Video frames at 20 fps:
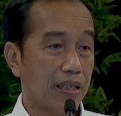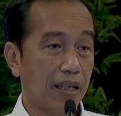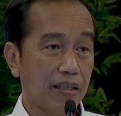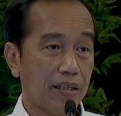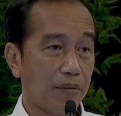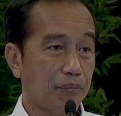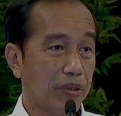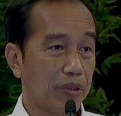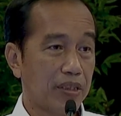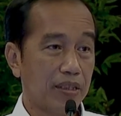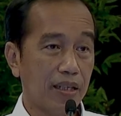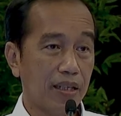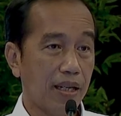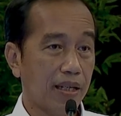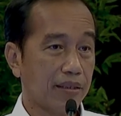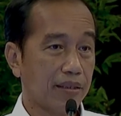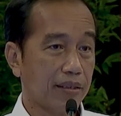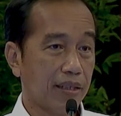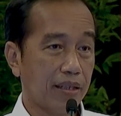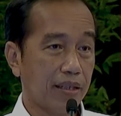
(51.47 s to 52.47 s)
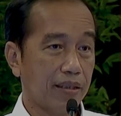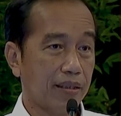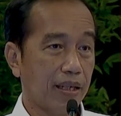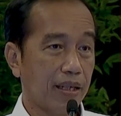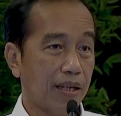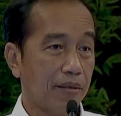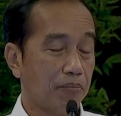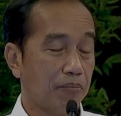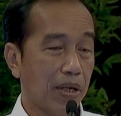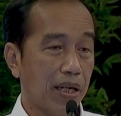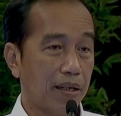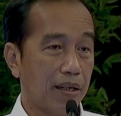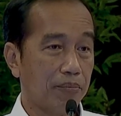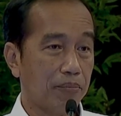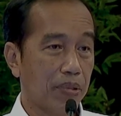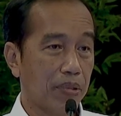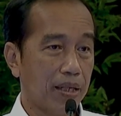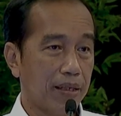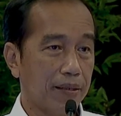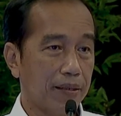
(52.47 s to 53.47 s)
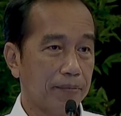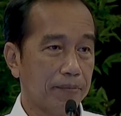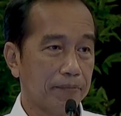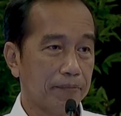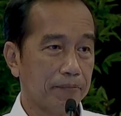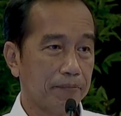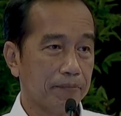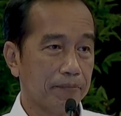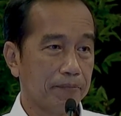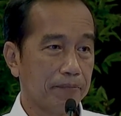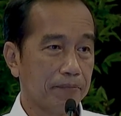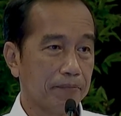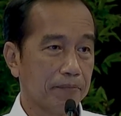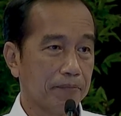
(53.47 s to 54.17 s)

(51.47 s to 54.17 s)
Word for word: tidak ada penjelasan apa-apa,